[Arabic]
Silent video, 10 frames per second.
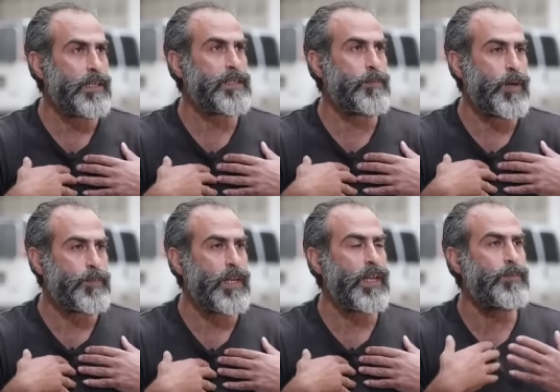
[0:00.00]
انا
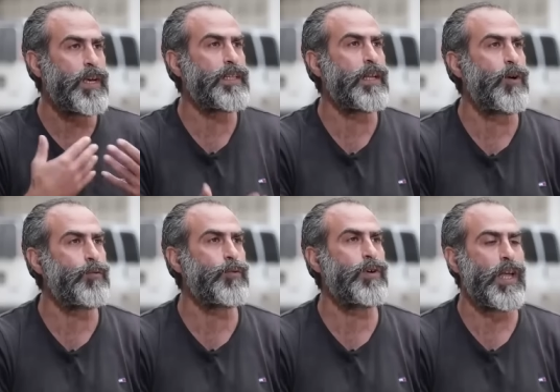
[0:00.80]
تسببت لك بهذا
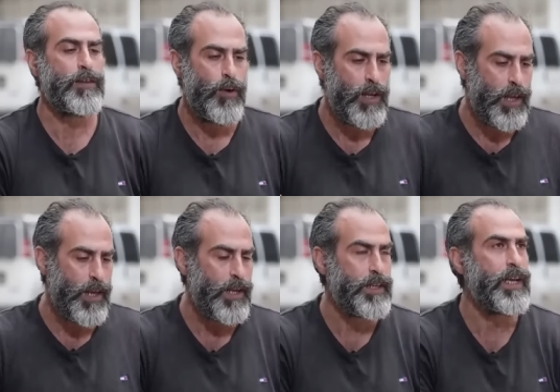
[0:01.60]
الموضوع لانه الله
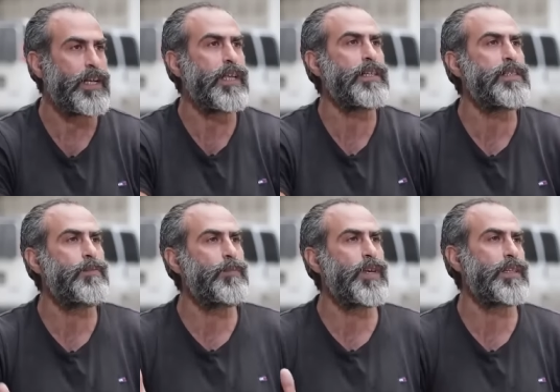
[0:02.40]
خلقني حتى
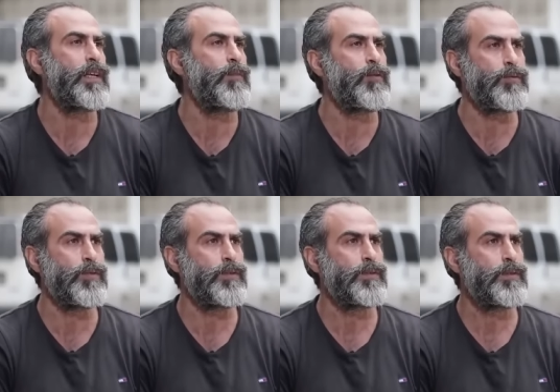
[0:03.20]
اتسبب بهذا الموضوع
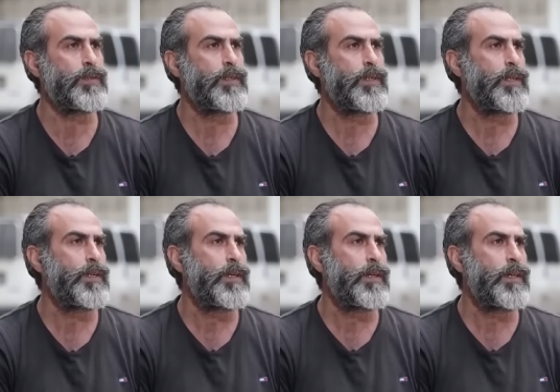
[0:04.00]

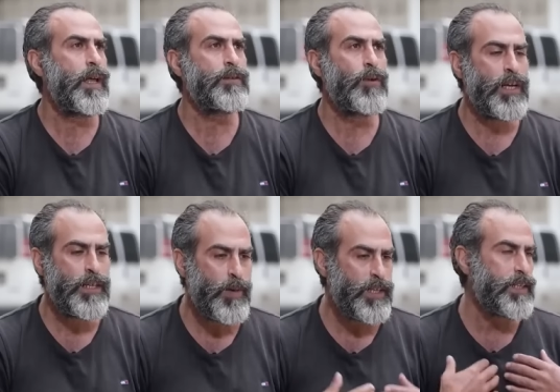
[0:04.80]
لانه
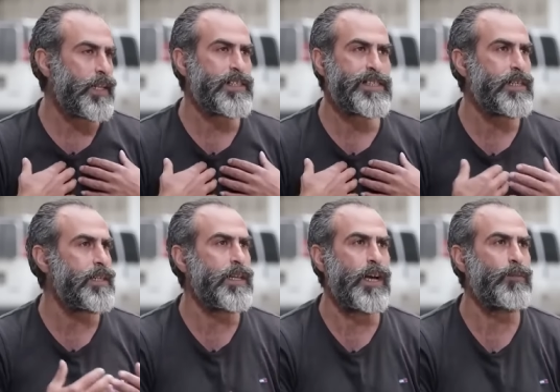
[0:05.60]
انا ما كنت
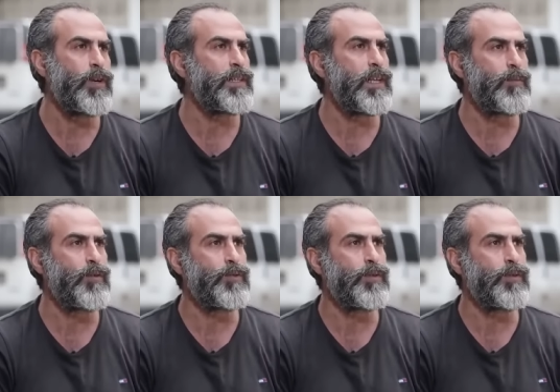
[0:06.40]
قصدي اني اعمل هذا الموضوع